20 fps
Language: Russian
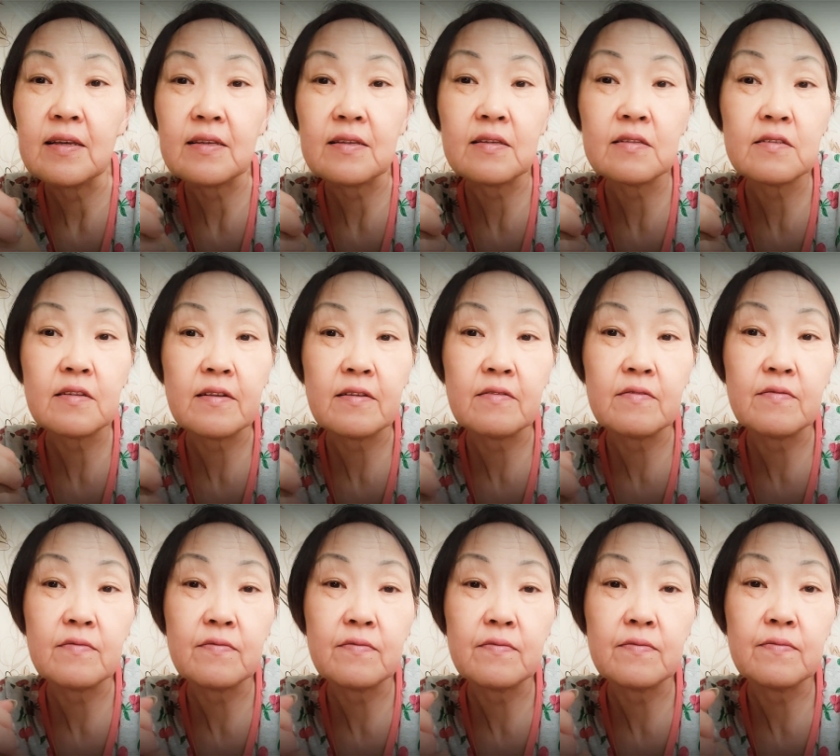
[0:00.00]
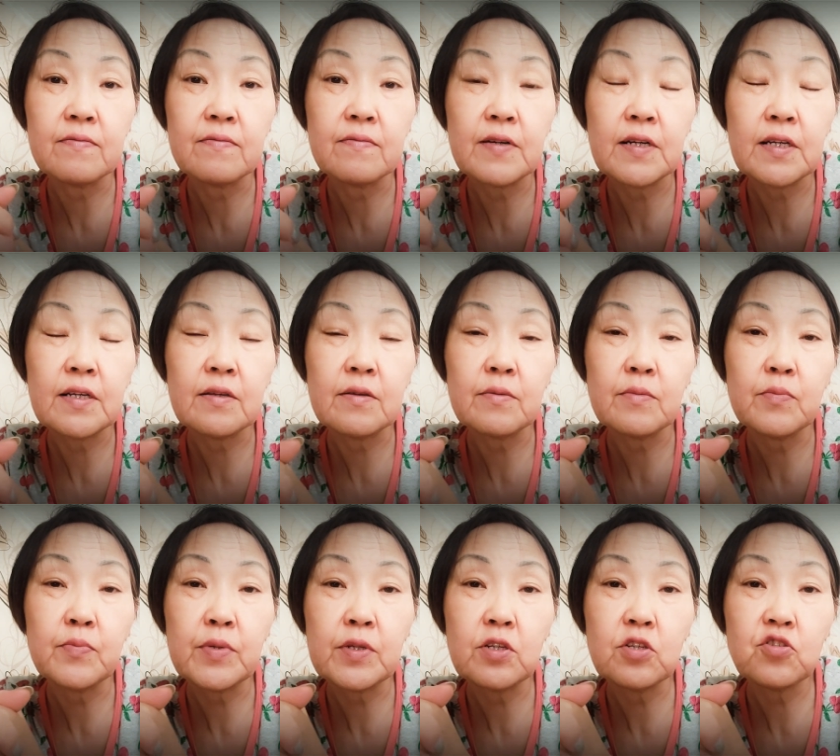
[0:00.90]
Если вы
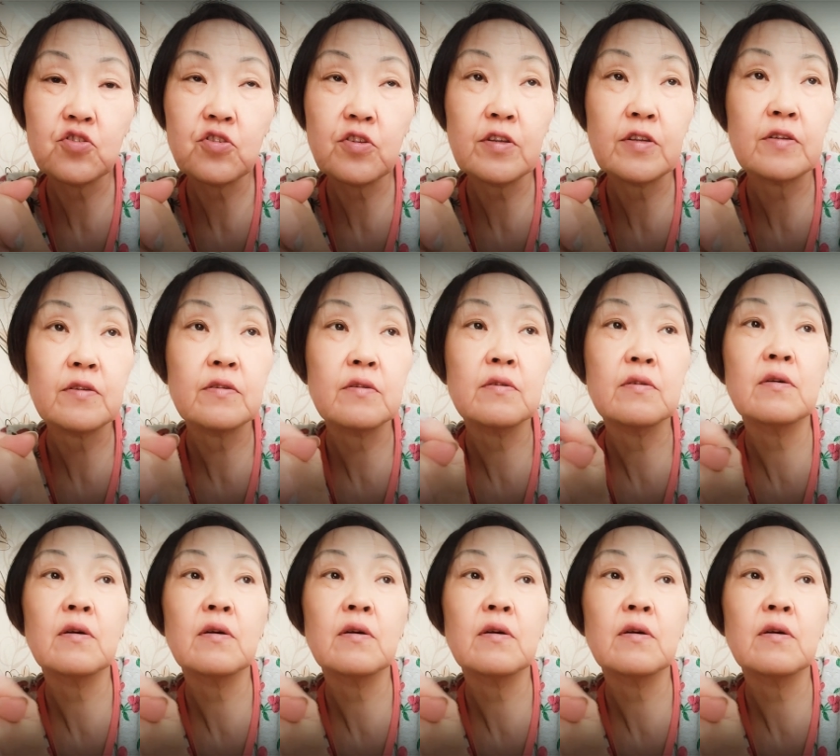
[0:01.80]
перешли,